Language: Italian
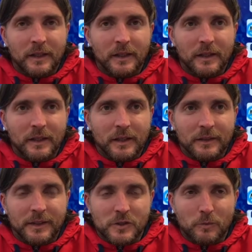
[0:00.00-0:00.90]

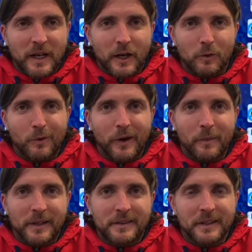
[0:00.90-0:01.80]
eh, adesso mancano poche
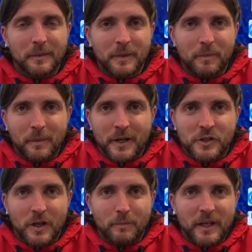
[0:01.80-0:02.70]
partite per
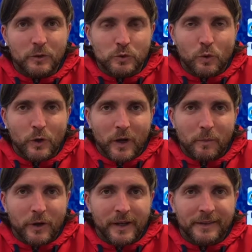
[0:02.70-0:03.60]
prepararci al meglio su quello che
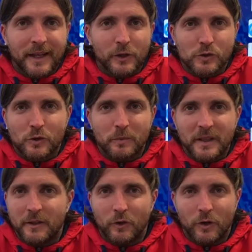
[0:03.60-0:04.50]
poi in realtà è il nostro
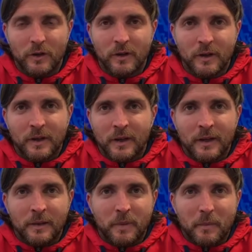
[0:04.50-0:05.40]
obiettivo
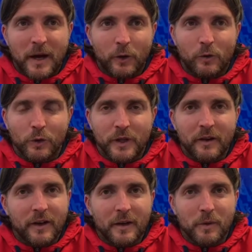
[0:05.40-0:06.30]
primario, quello di
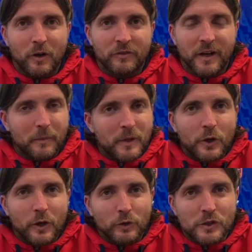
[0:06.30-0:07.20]
arrivare ai playoff nella
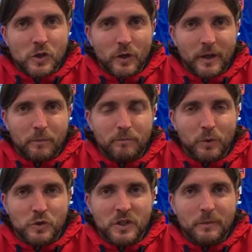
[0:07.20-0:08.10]
migliore condizione
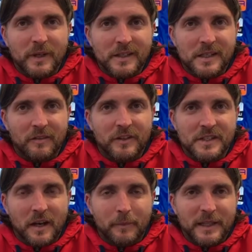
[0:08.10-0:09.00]
possibile, sia
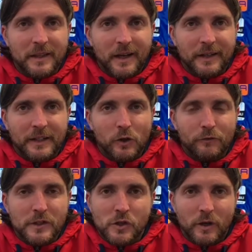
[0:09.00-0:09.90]
fisica che mentale che di
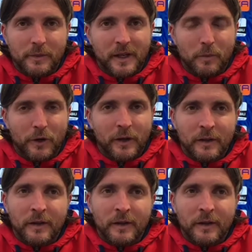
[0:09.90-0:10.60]
convinzione, perché poi eh,